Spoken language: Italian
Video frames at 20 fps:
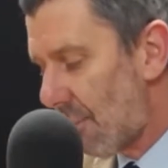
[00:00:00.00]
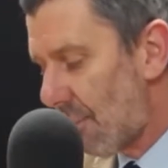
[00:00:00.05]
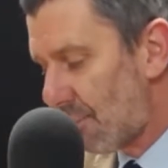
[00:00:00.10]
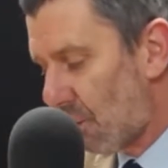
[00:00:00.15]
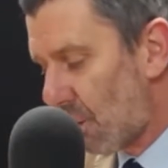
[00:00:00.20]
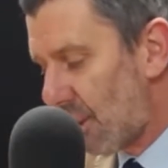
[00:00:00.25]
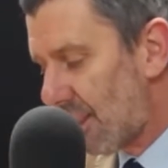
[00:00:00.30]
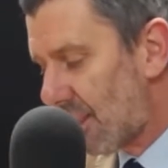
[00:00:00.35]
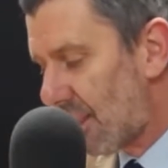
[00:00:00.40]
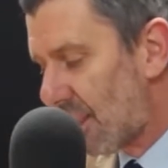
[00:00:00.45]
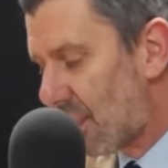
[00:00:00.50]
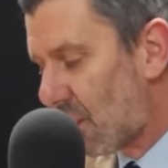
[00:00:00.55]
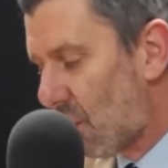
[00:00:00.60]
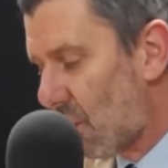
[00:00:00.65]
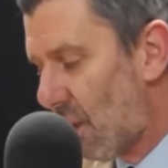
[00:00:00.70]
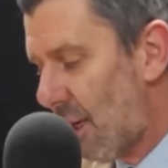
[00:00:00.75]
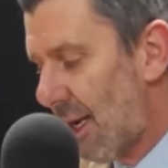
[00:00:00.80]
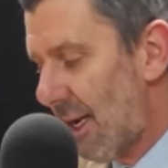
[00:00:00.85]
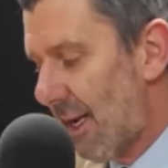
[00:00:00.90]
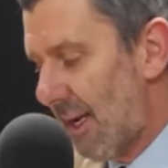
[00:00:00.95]

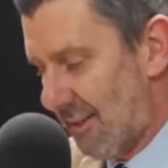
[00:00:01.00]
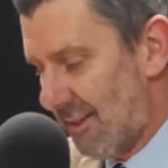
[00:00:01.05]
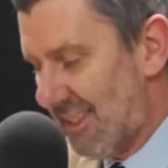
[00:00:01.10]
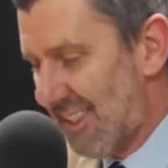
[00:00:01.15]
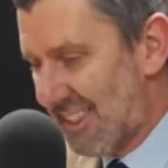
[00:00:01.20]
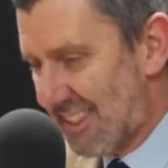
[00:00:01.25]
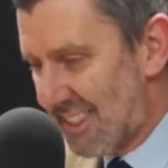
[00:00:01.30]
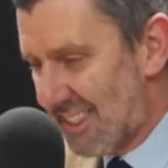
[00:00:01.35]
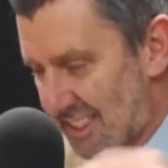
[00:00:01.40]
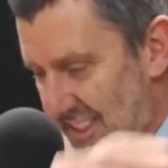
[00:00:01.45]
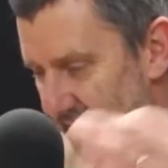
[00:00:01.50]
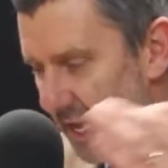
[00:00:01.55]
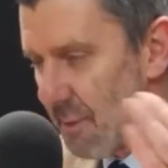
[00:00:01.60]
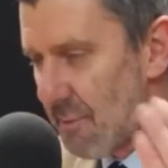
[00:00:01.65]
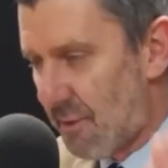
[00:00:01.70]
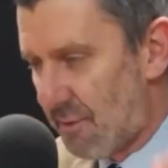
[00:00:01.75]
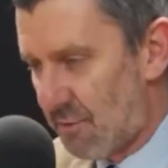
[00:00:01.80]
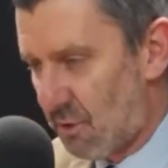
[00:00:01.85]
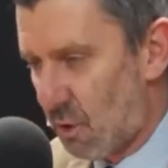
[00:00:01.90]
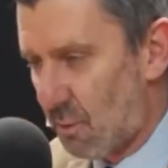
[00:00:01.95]
politico di
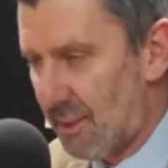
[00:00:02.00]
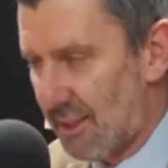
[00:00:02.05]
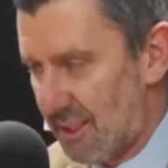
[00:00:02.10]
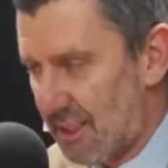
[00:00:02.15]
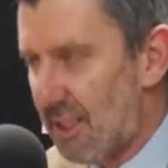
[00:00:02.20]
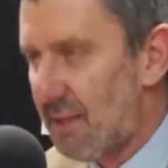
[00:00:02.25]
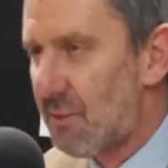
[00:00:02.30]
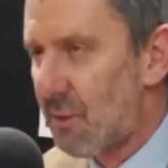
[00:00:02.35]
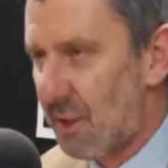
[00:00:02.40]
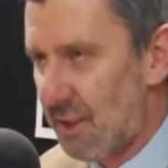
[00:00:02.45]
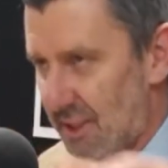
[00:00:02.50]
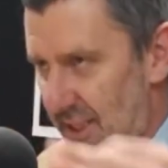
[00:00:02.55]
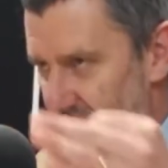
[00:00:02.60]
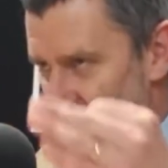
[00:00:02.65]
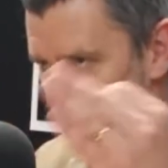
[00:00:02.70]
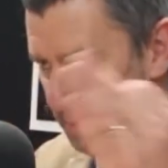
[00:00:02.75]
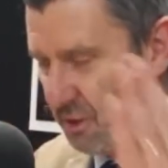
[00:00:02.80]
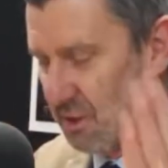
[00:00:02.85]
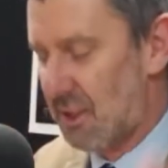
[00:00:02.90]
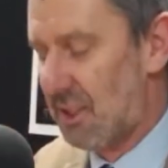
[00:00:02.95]
sistema formativo,
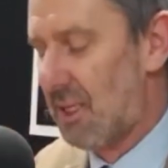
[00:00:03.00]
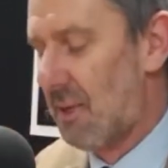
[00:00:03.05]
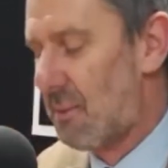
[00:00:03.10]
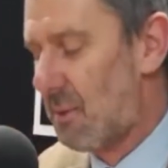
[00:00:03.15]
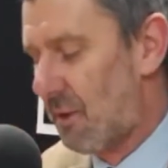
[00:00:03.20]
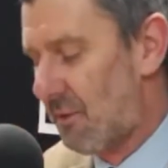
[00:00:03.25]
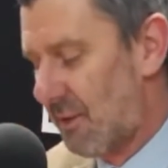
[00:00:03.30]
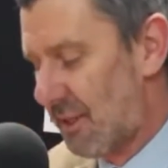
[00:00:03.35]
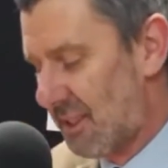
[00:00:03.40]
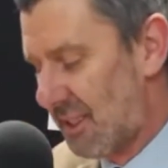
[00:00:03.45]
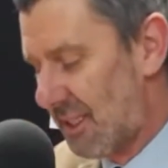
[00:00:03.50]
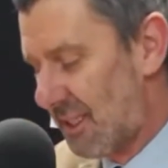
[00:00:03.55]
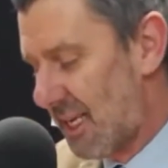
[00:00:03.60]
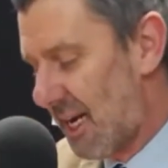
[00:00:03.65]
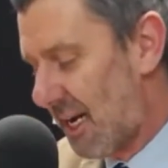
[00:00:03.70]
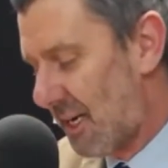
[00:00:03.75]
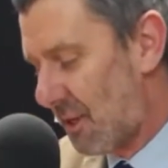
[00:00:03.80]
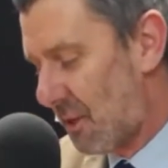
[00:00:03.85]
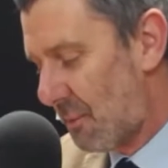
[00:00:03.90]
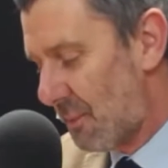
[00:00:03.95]
intendo, di sistema
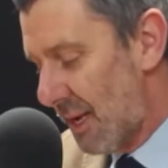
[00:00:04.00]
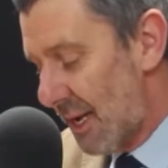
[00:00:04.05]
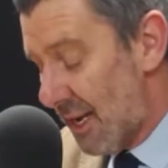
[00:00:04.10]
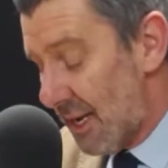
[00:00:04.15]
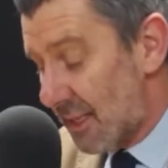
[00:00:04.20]
universitario.